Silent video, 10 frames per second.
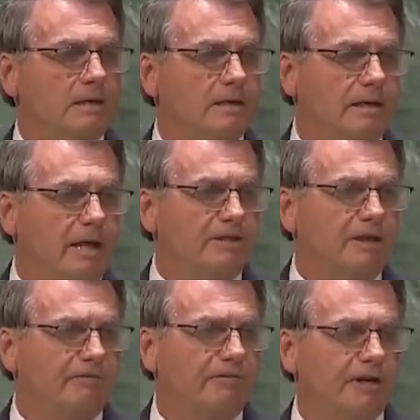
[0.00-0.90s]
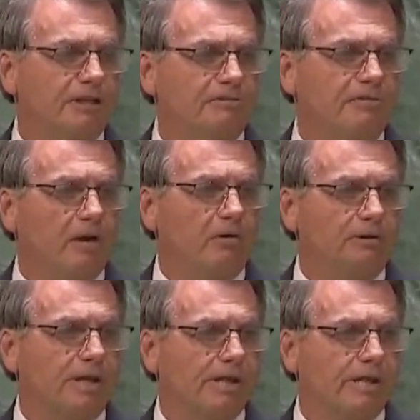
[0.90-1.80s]
Grande avanço vem
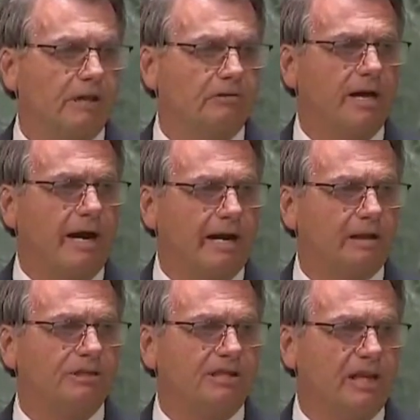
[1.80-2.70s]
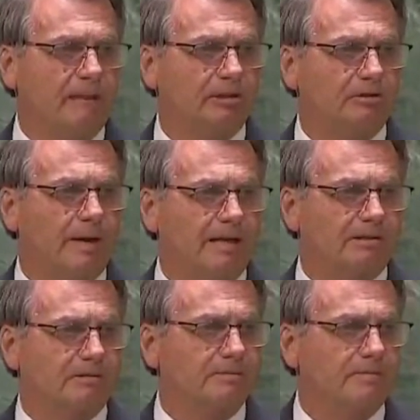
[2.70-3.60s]
acontecendo na área do saneamento
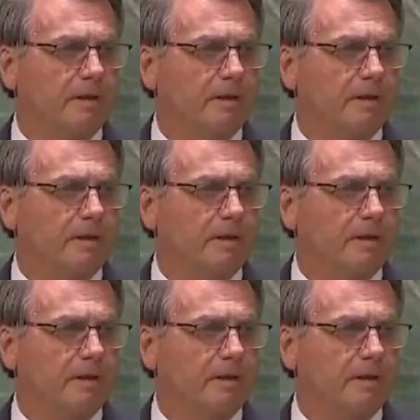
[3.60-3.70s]
básico.